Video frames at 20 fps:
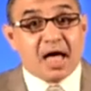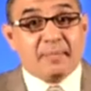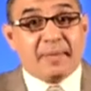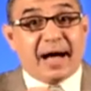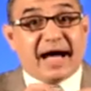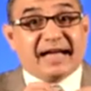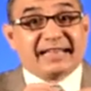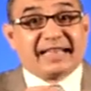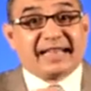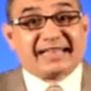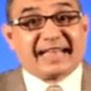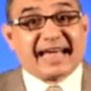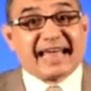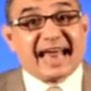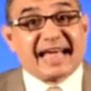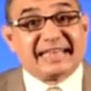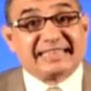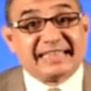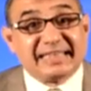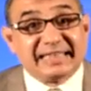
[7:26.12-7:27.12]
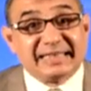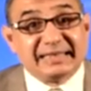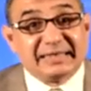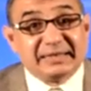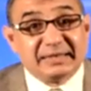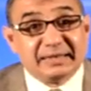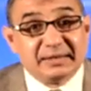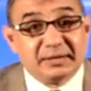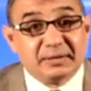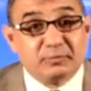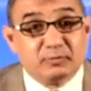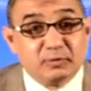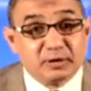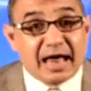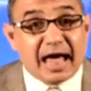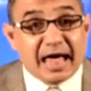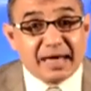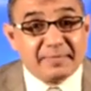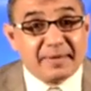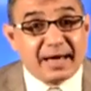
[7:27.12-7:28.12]
بعدد كراسي
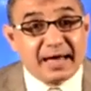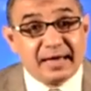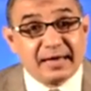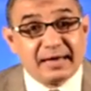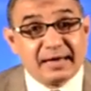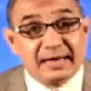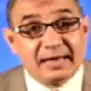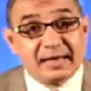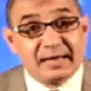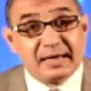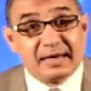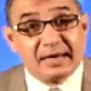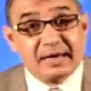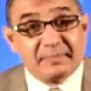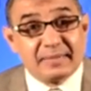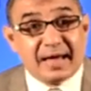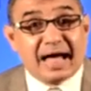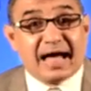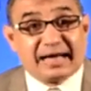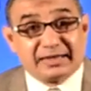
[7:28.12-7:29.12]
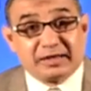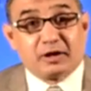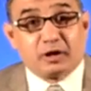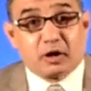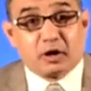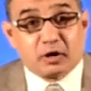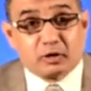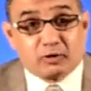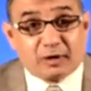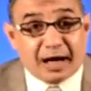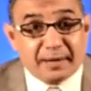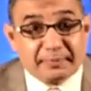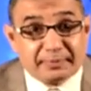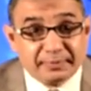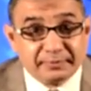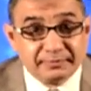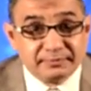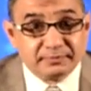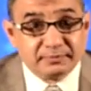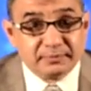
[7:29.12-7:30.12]
ملائمة مع عدد الركاب
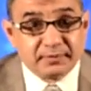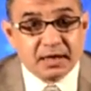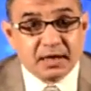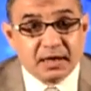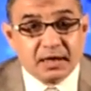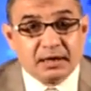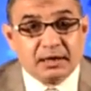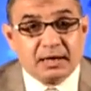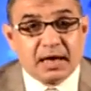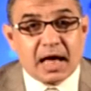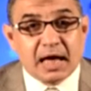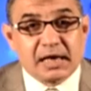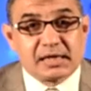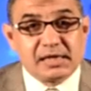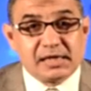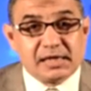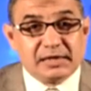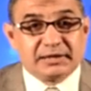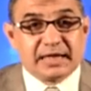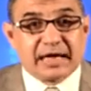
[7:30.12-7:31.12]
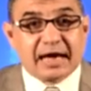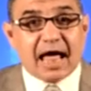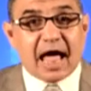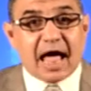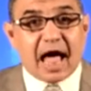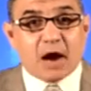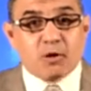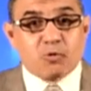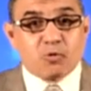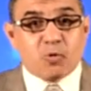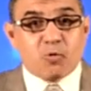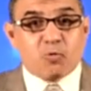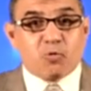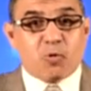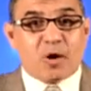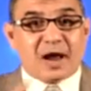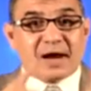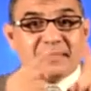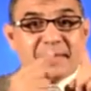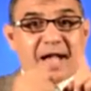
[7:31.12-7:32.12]
لكن عندنا
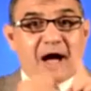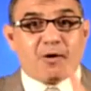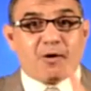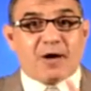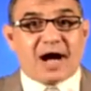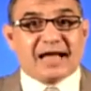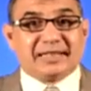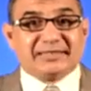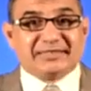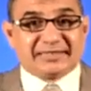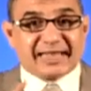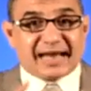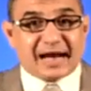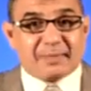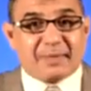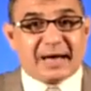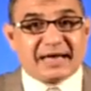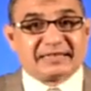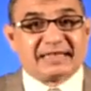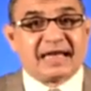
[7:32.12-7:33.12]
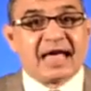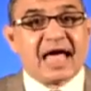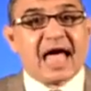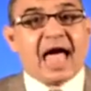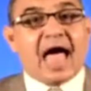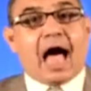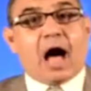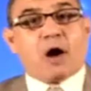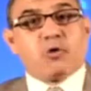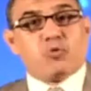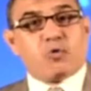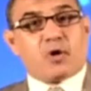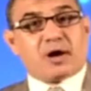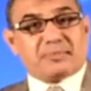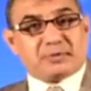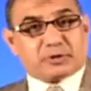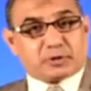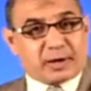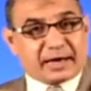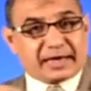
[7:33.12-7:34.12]
أول ما واحد يشتري الباص
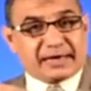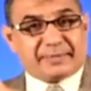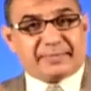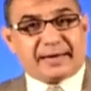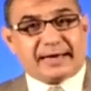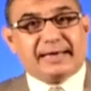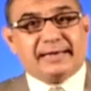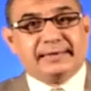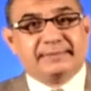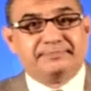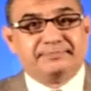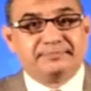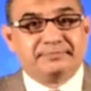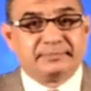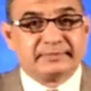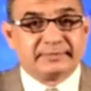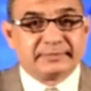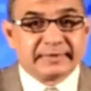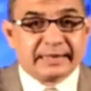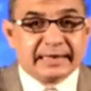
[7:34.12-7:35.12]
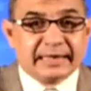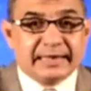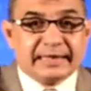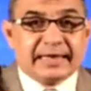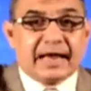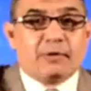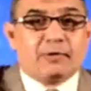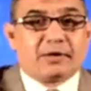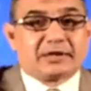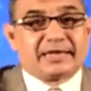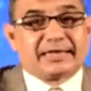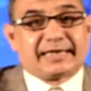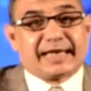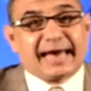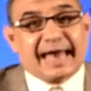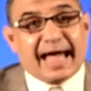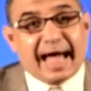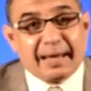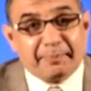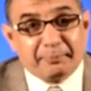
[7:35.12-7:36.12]
أول مشوار يعمله إلى ورشة
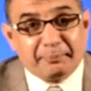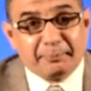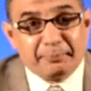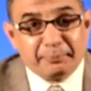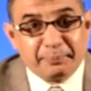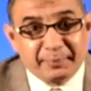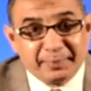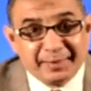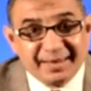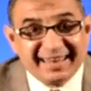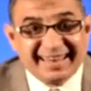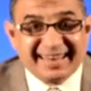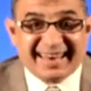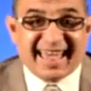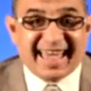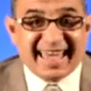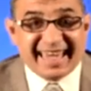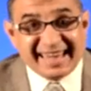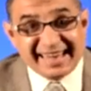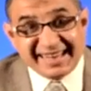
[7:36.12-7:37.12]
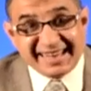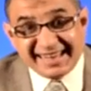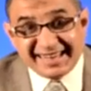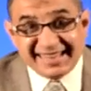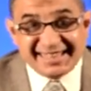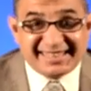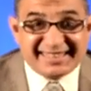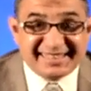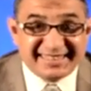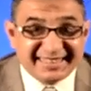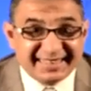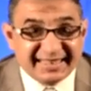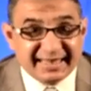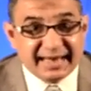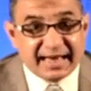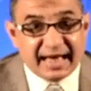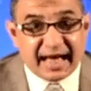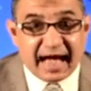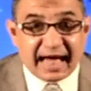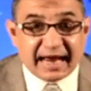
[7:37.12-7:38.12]
اللحام ليش؟
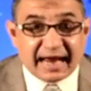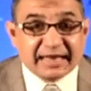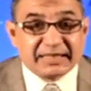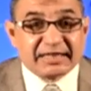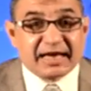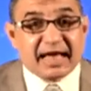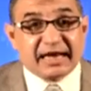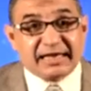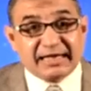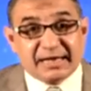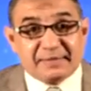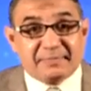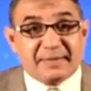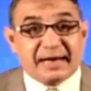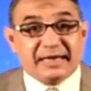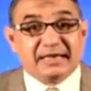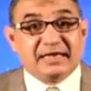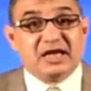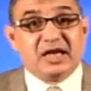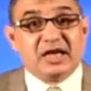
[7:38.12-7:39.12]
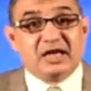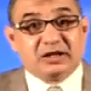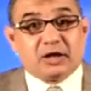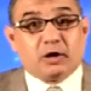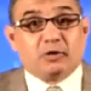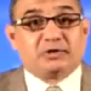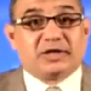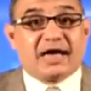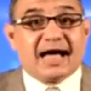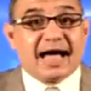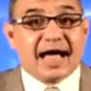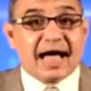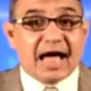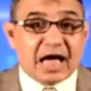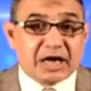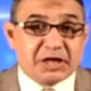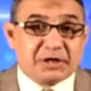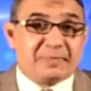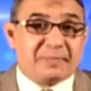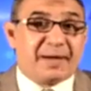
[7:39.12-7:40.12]
علشان يعمل توسعة
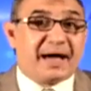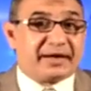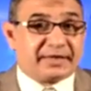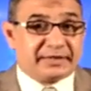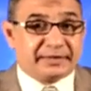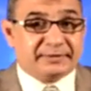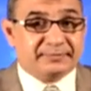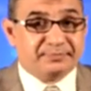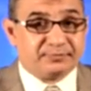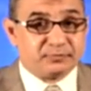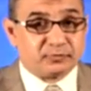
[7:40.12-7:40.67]
إجبارية